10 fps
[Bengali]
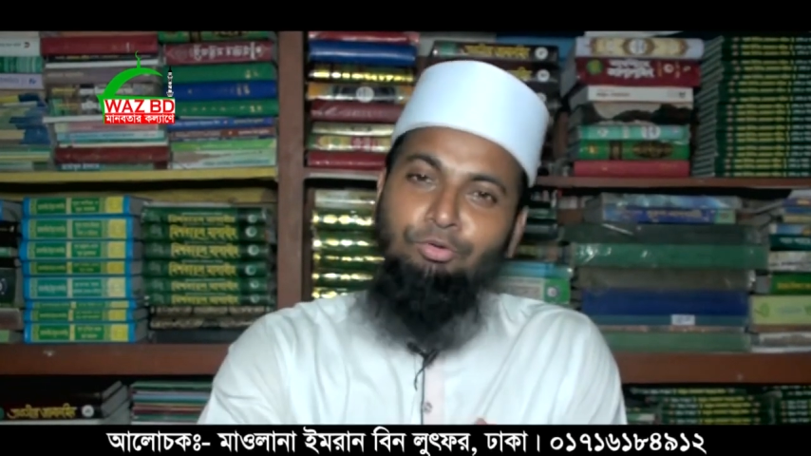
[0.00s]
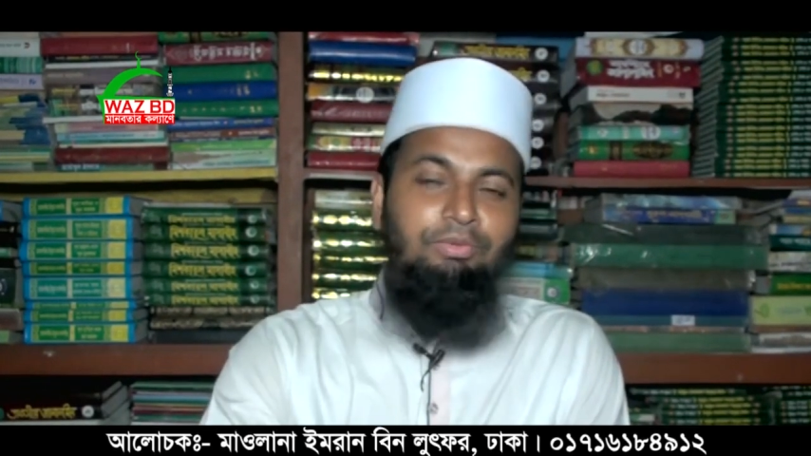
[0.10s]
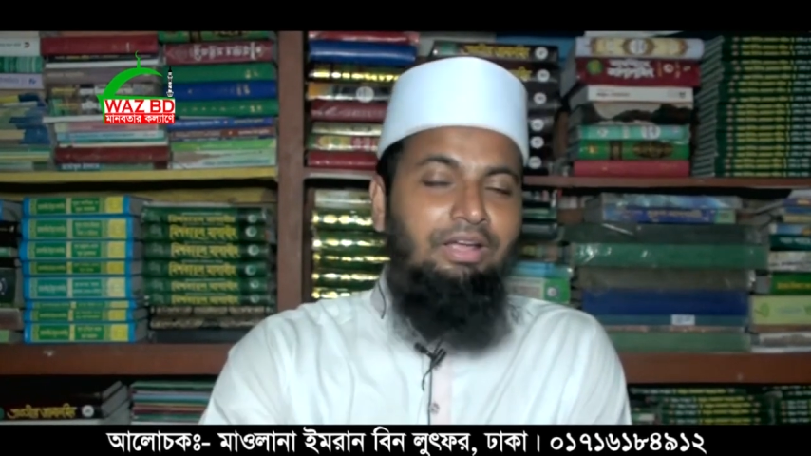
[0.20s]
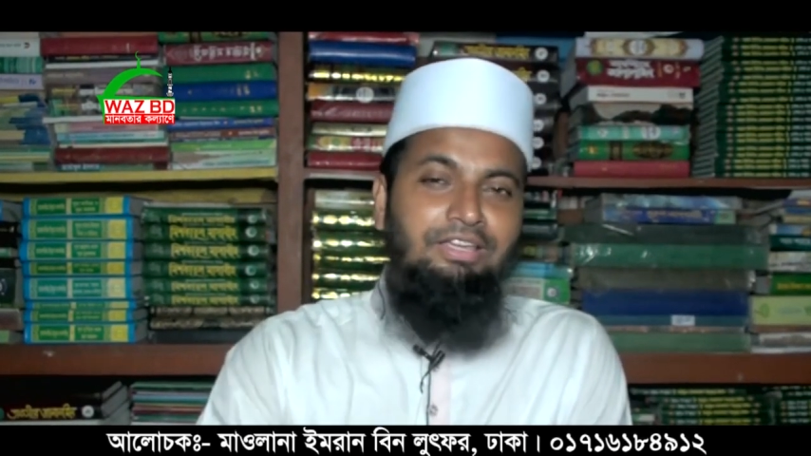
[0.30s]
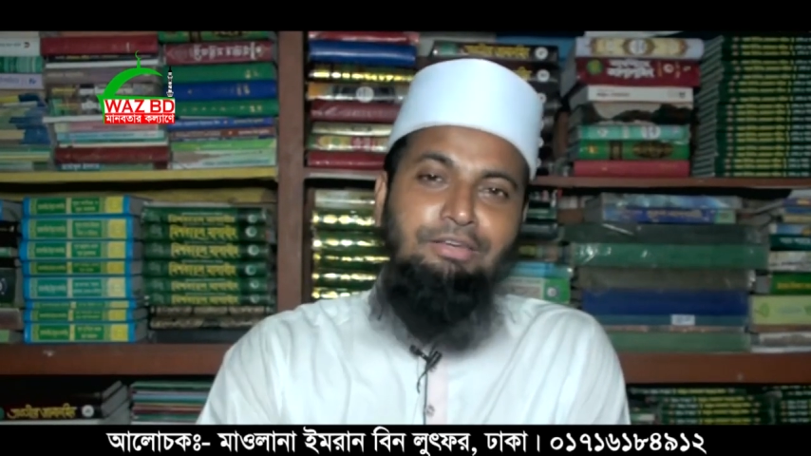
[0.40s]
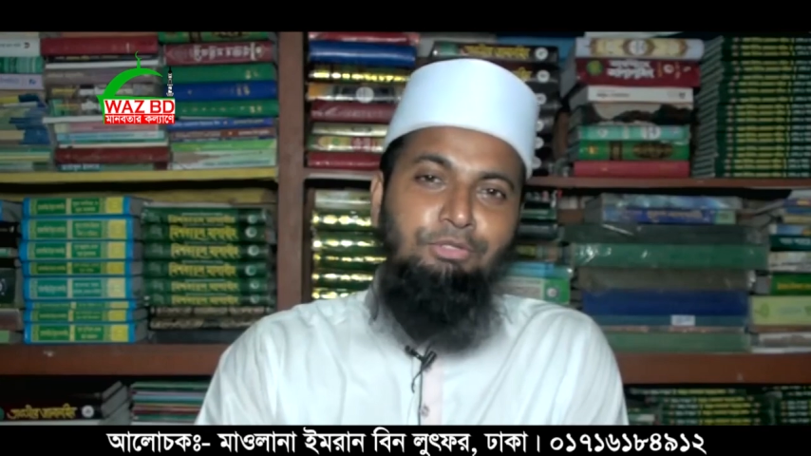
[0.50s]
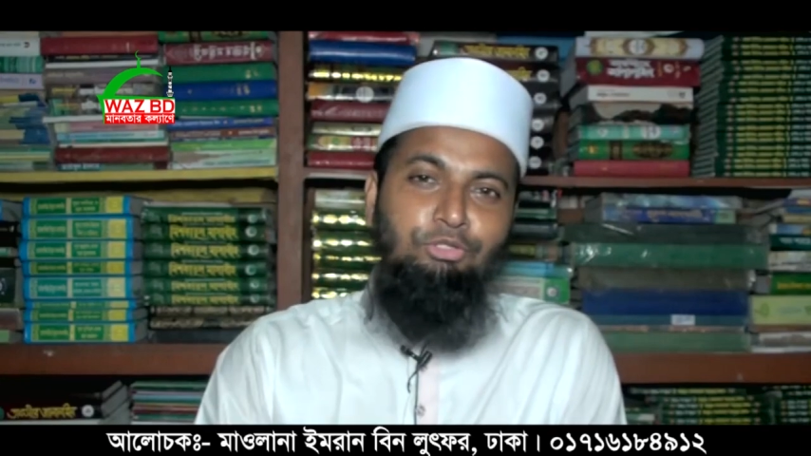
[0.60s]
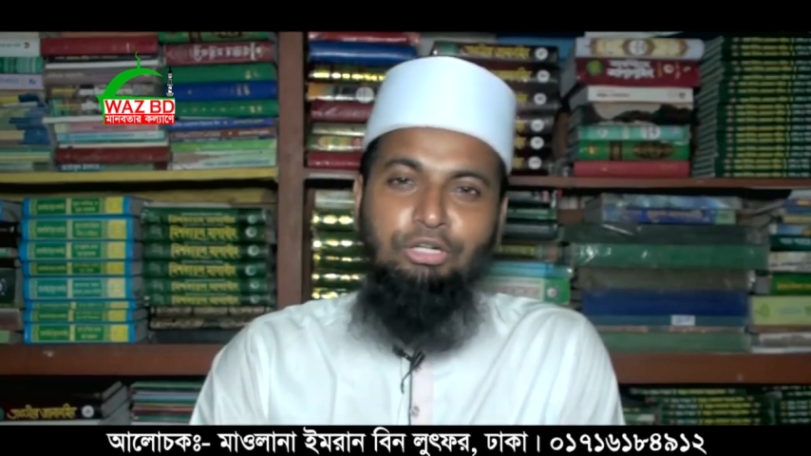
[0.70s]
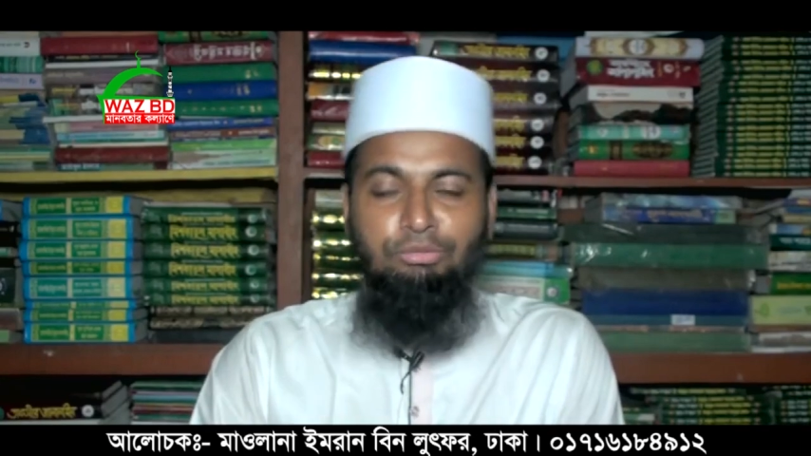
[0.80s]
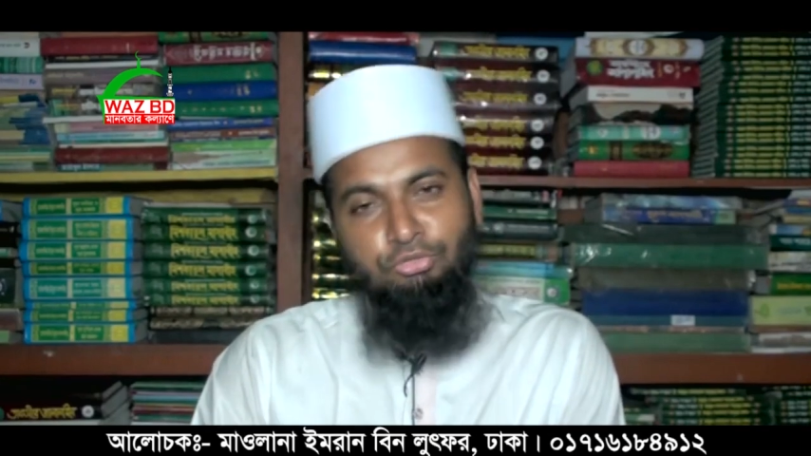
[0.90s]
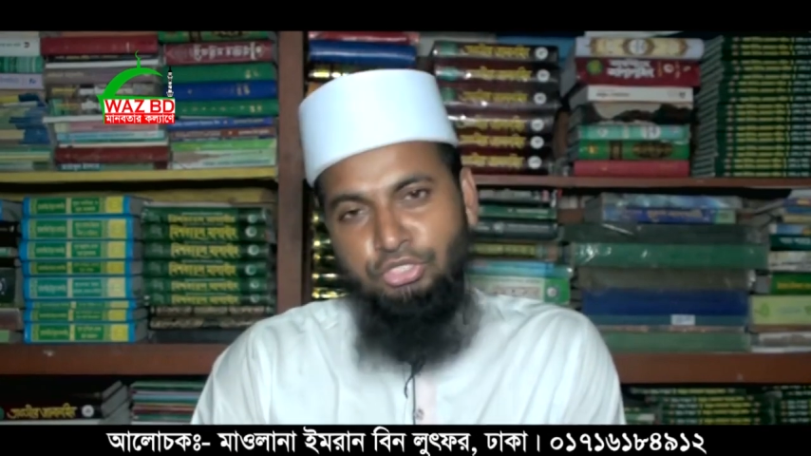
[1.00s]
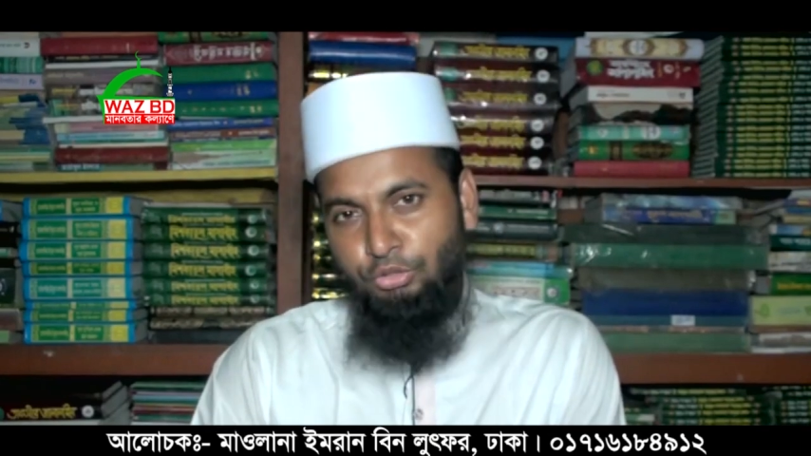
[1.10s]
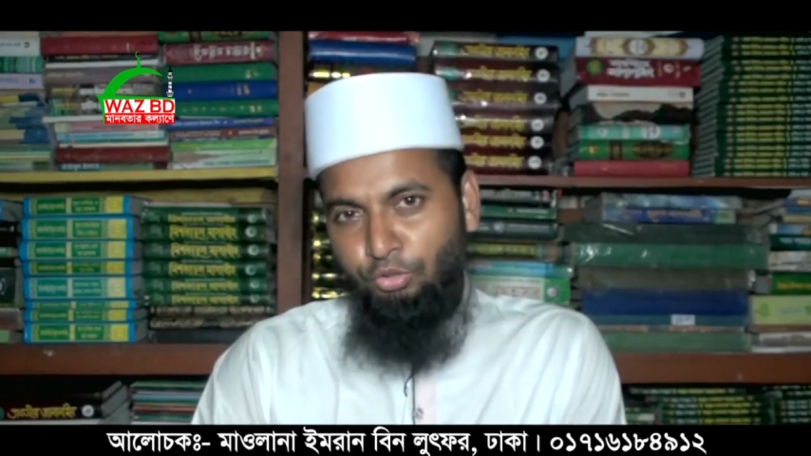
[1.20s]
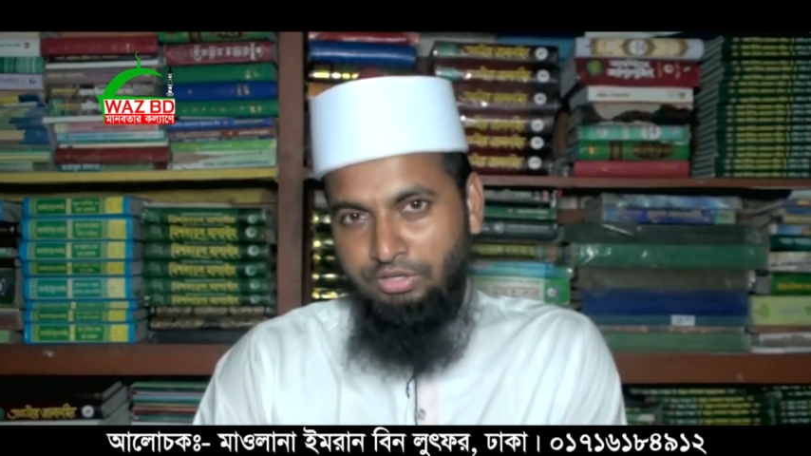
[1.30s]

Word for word: গুমরাহির ভিতরে নিমজ্জিত